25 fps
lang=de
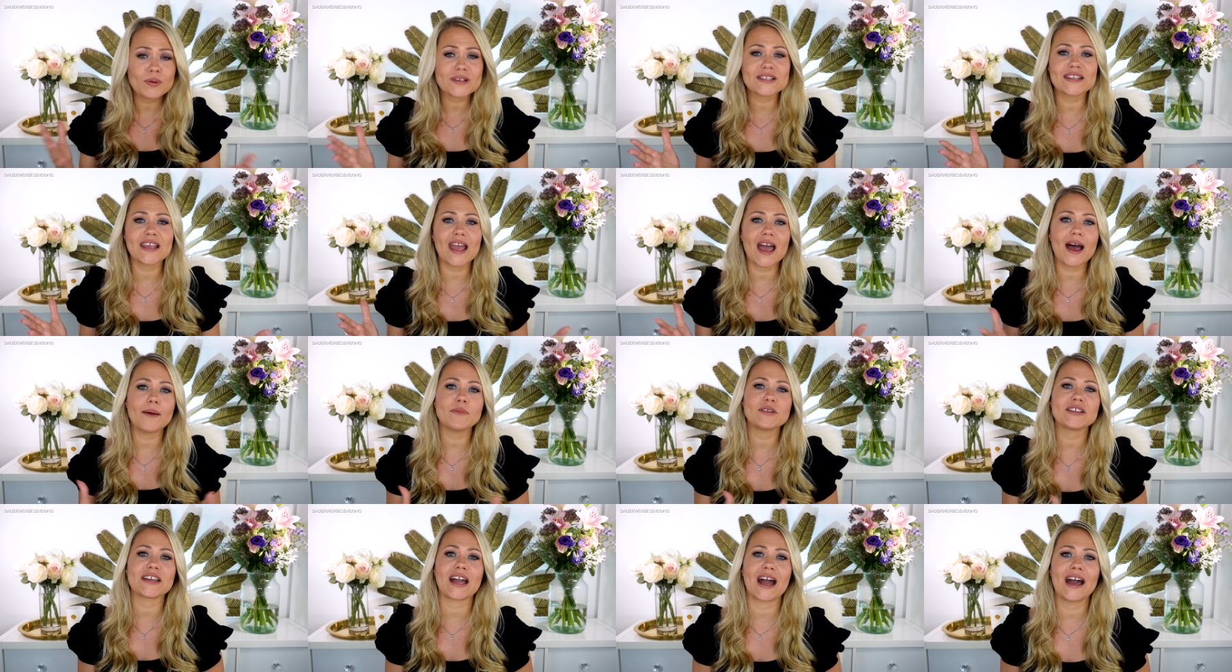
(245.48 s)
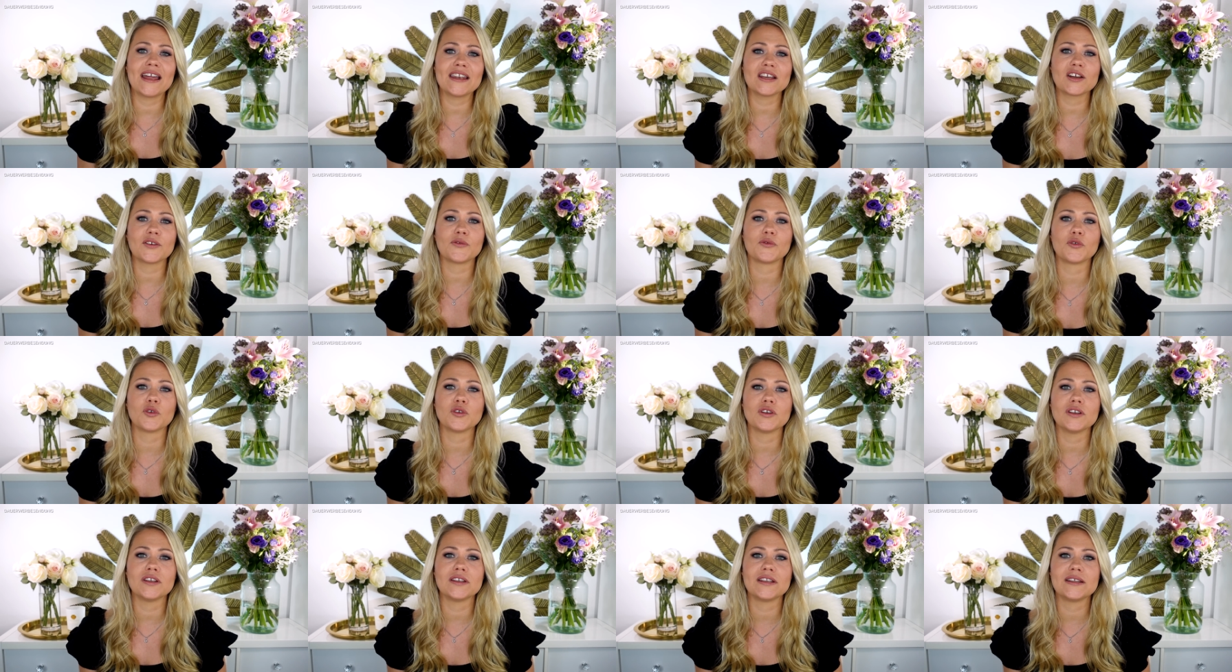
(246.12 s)
bisher habe ich keine
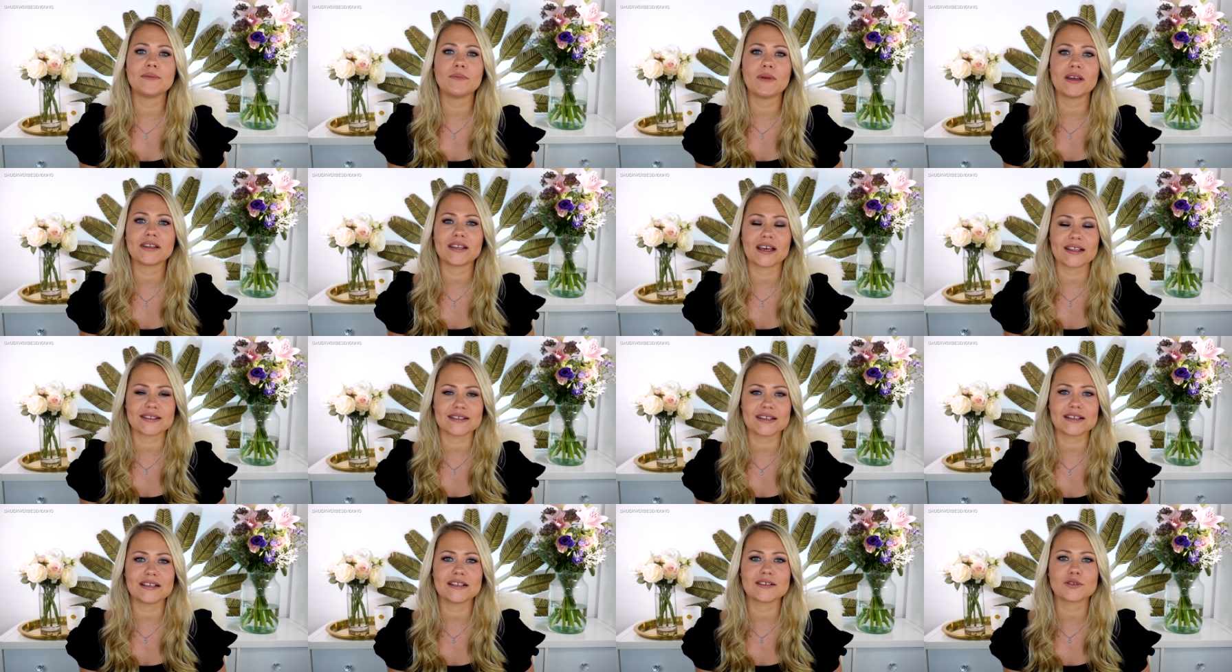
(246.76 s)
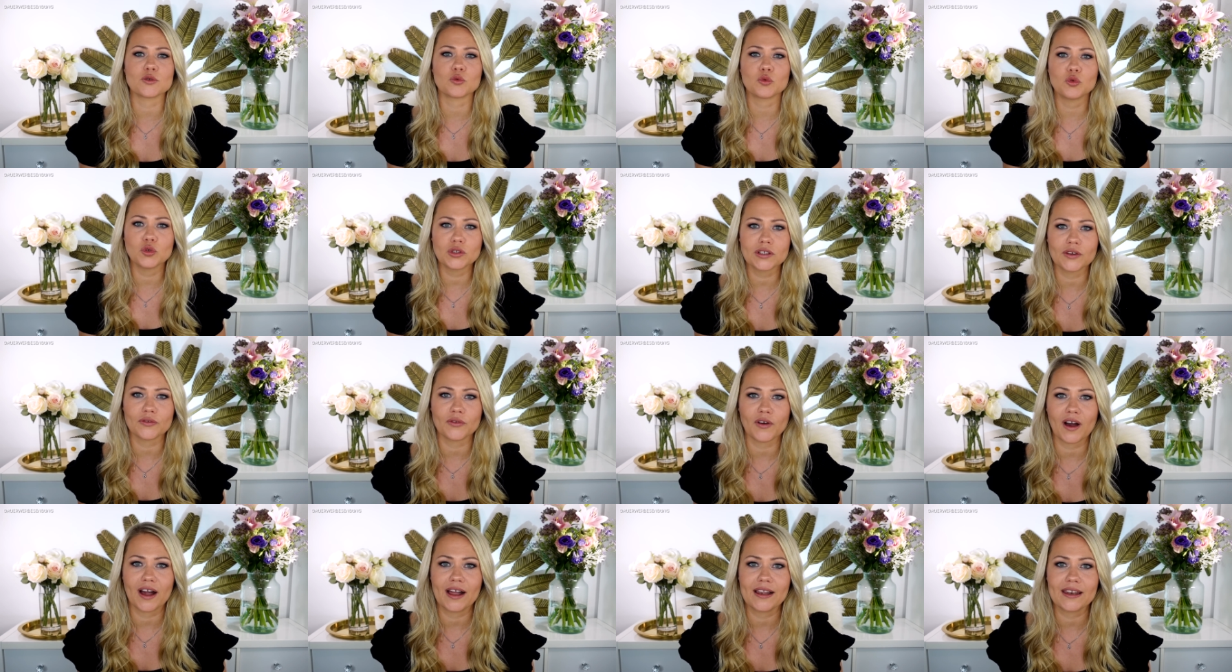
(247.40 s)
gefunden, die mir tatsächlich so gut
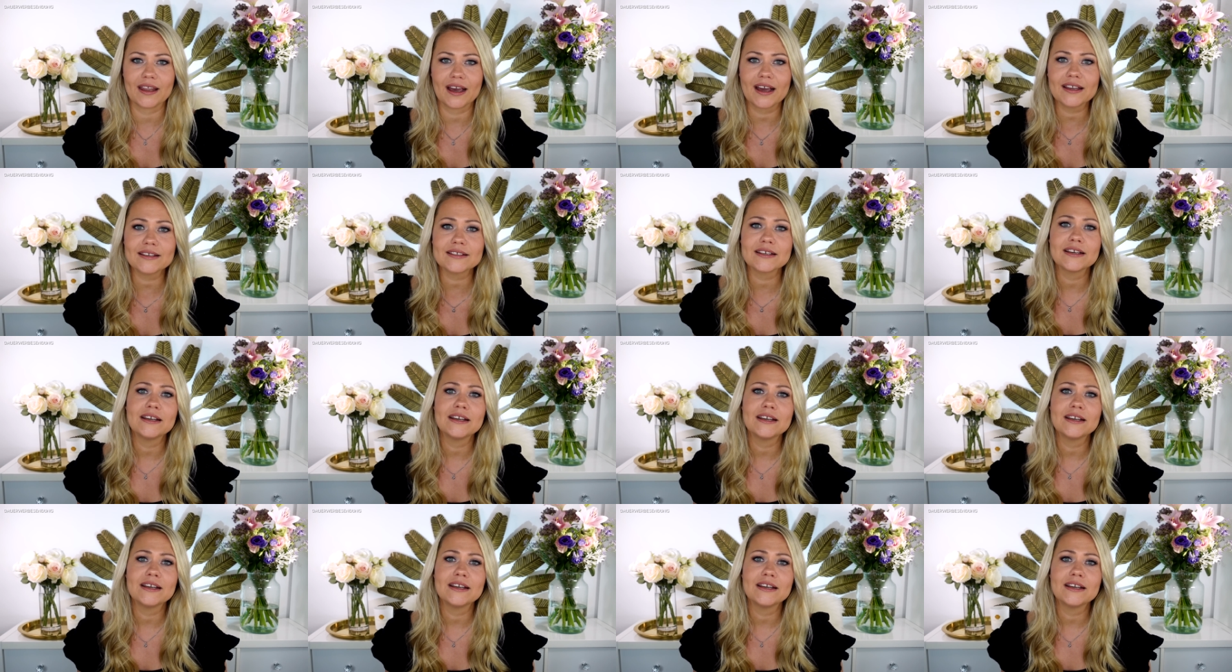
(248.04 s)
gefallen hat.